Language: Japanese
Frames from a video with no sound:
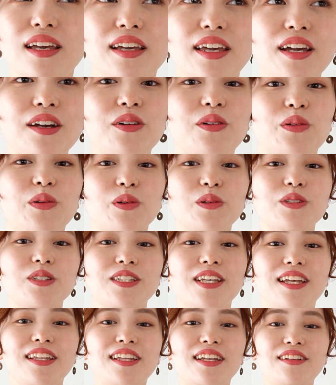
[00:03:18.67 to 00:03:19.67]
結構
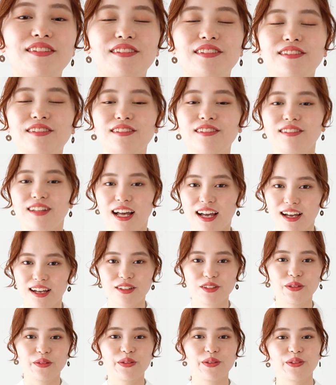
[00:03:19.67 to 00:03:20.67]
透けてる
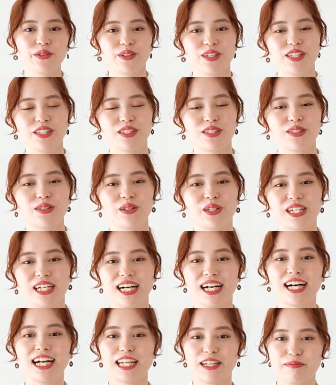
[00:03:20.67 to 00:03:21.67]
なという印象
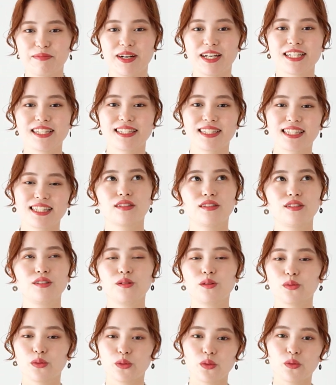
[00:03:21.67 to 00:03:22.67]
があります。
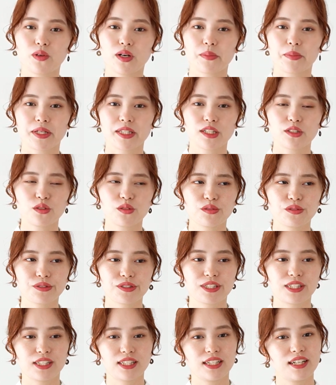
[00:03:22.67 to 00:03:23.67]
黒とはまたちょっと
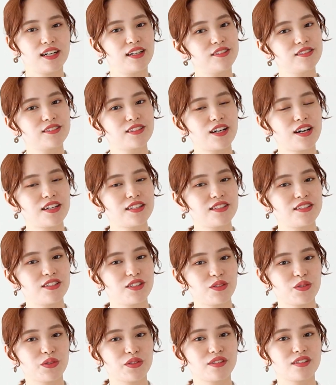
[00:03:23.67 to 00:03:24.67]
違う感
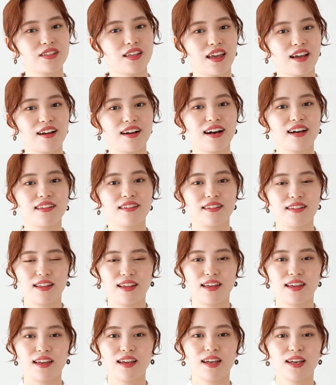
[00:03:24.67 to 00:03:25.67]
じの透け感
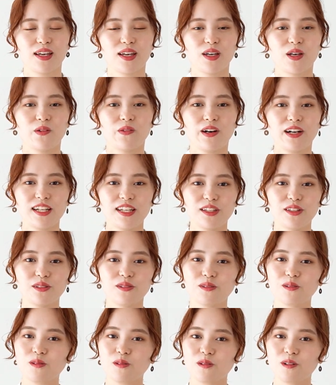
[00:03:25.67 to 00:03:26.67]
で、割
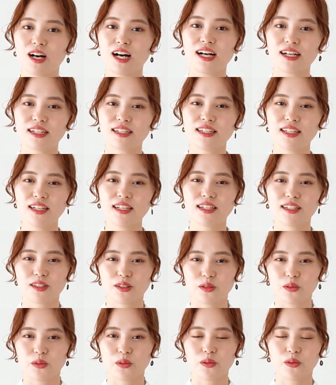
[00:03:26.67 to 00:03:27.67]
とこうはっきり
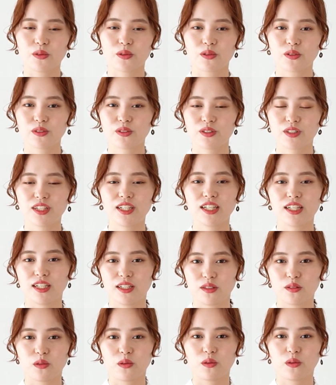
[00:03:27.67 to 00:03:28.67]
とくっき
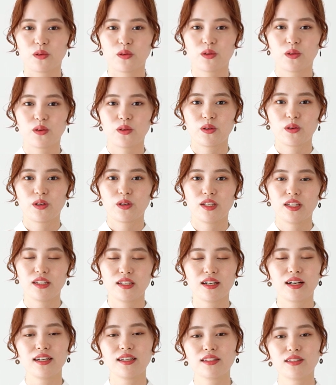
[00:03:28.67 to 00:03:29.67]
りと意
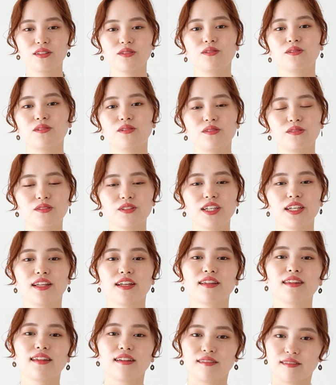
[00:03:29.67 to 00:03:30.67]
外と浮き
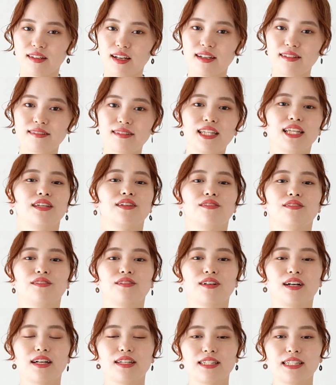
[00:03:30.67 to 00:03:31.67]
出てるなっていう
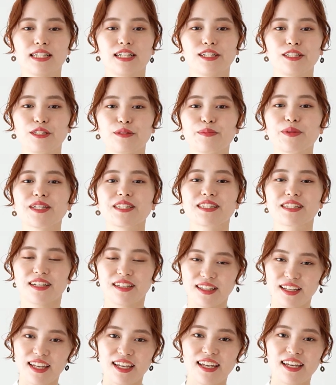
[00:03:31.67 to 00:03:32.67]
感じがします
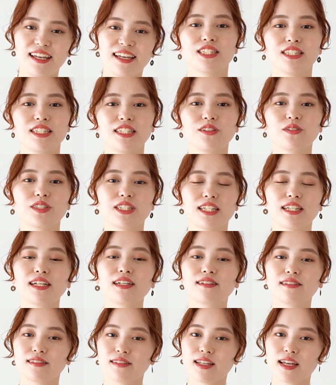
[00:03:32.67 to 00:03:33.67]
かね。白じゃ
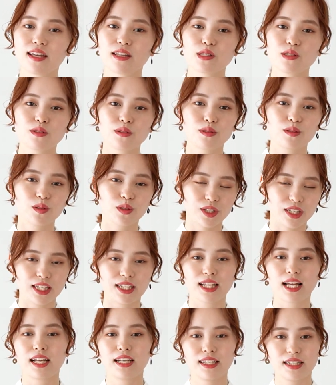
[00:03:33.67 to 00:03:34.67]
なくてちょっと生
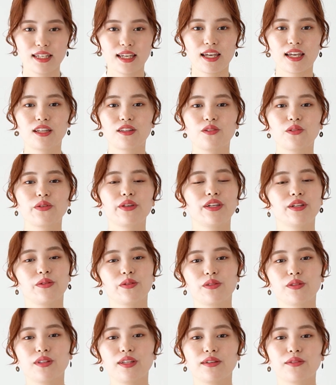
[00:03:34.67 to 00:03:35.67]
成系の
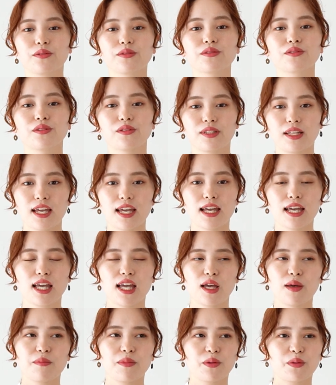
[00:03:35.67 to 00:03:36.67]
色っていうことで、
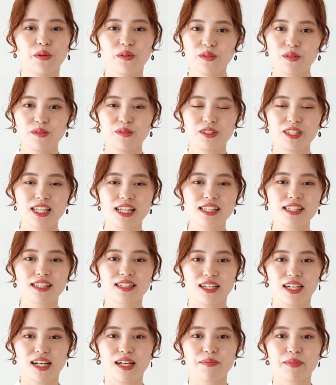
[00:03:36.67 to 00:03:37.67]
まあ、この
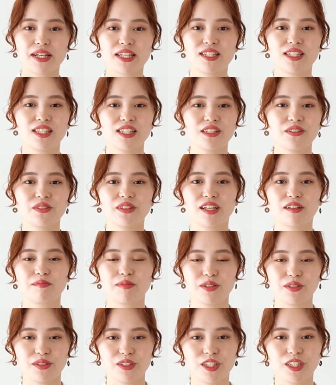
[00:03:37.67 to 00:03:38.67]
シャツが真っ白な
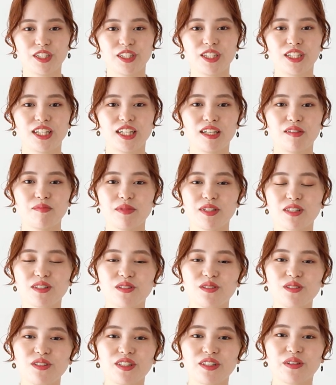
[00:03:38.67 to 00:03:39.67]
分、まあ、
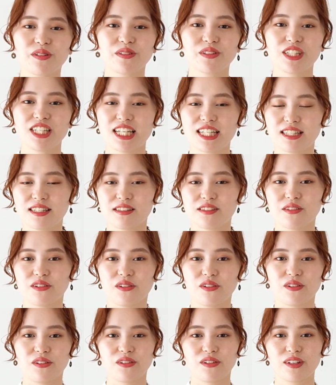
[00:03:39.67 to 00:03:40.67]
少しこのシャツ
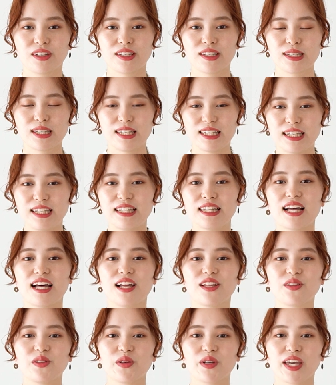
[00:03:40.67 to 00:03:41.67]
と
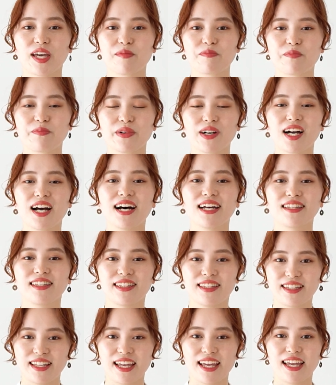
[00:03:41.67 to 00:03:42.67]
インナーのギャップがあっ
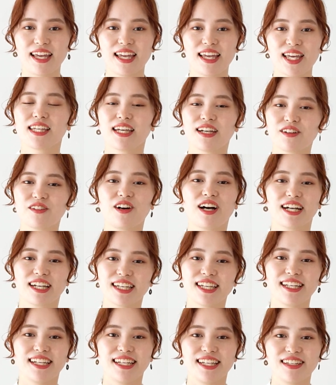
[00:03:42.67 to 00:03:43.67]
て結構はっ
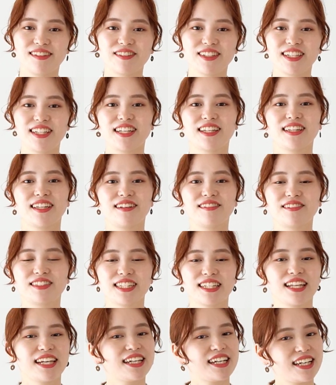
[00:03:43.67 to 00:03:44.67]
きり浮き出てるん
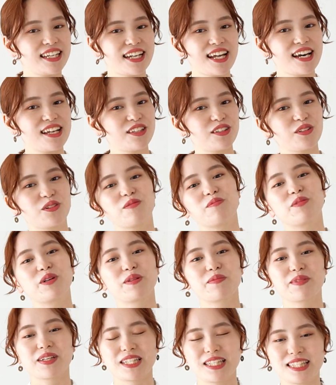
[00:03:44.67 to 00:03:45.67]
じゃないかなと思
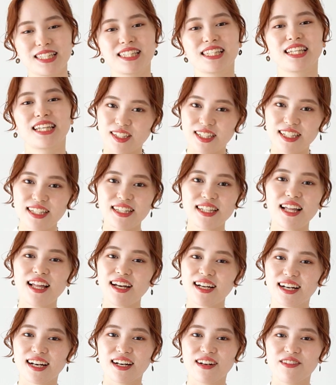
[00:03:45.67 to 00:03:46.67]
います。
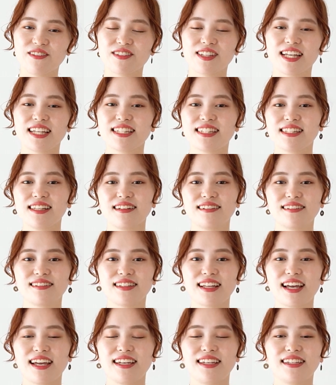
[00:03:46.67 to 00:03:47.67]
インナー感を出したく
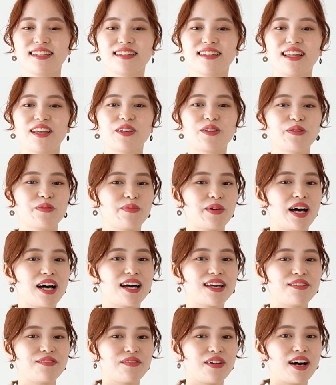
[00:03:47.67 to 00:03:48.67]
ないっていう場
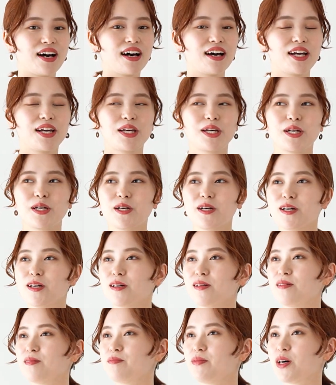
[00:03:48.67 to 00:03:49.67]
合は、
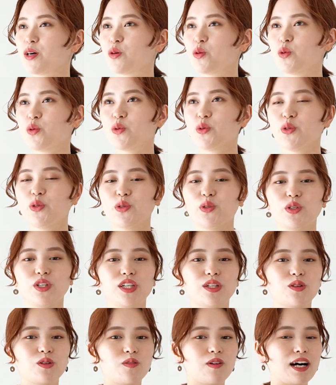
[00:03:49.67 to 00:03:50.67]
まあ、こういう
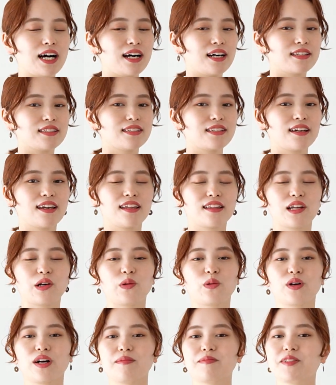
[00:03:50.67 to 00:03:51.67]
色は避けた
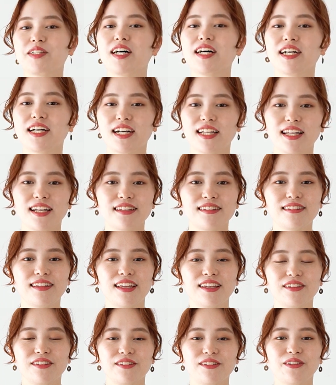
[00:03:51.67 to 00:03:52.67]
方が無難かなっ
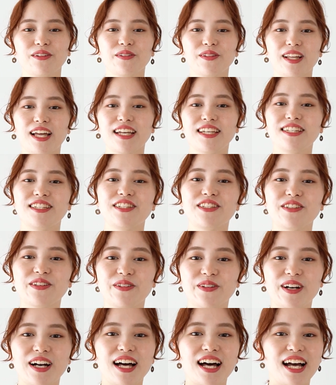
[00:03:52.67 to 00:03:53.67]
ていうような印
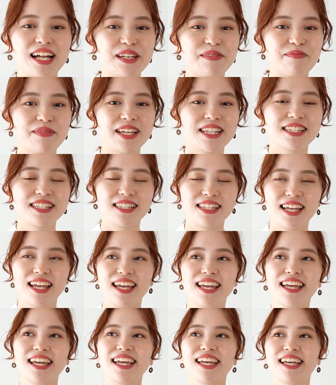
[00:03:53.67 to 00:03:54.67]
象があります
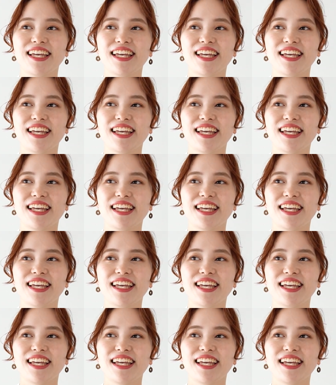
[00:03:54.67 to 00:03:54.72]
ね。